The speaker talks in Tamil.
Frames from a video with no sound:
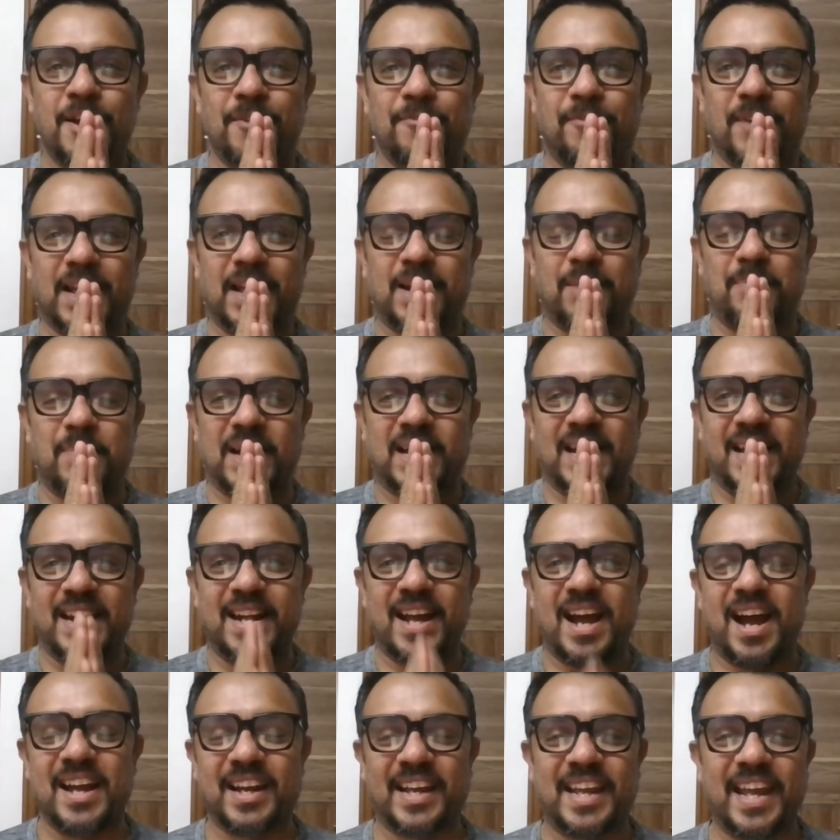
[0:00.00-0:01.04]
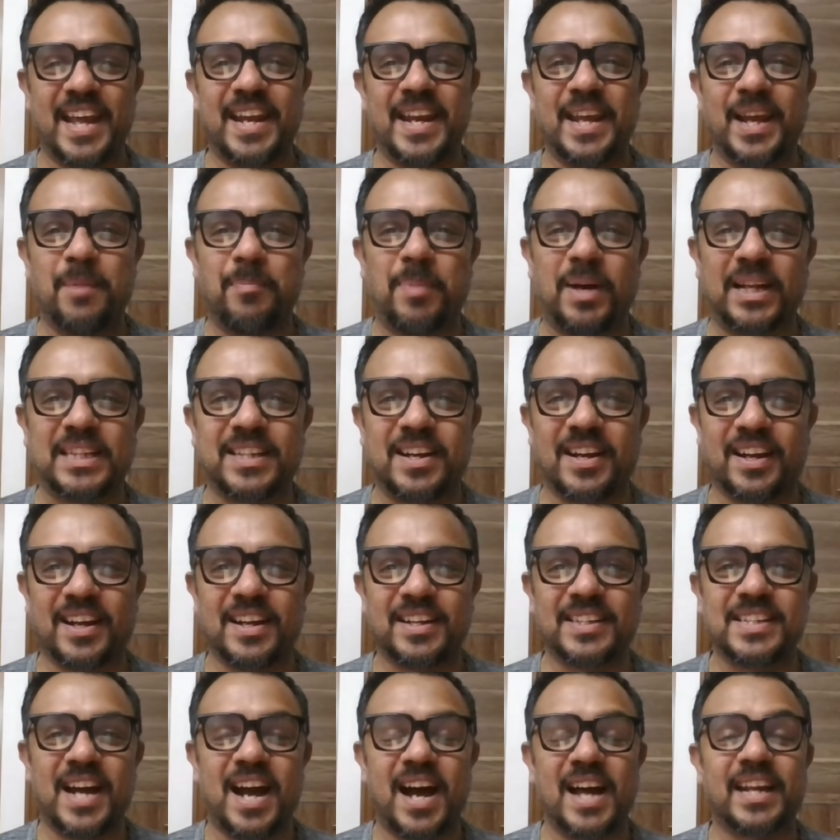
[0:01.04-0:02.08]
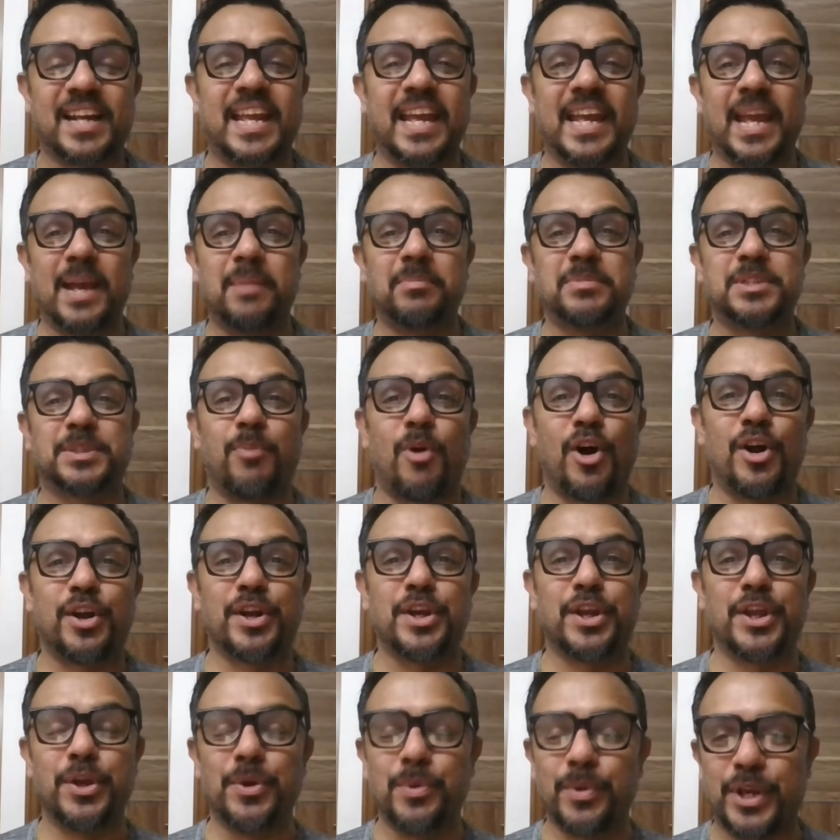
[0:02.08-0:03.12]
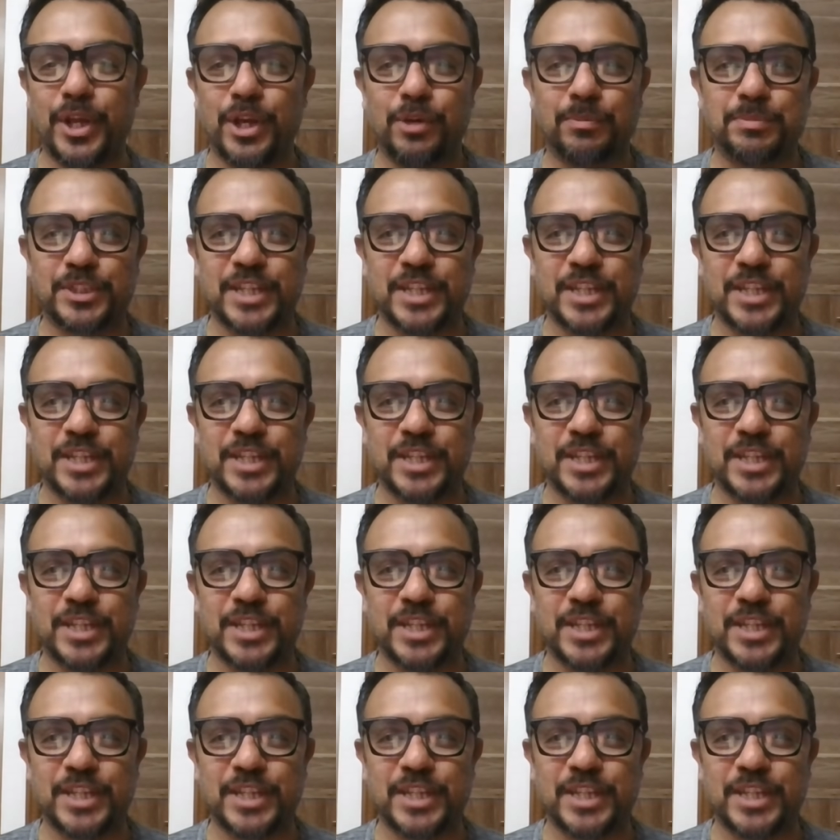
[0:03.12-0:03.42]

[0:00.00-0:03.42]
வணக்கம் மக்களே நான் ஆர்கே நீங்க பார்த்துட்டு இருக்கிறது ஆர்கே கேம்ஸ் பாண்ட் யூடியூப்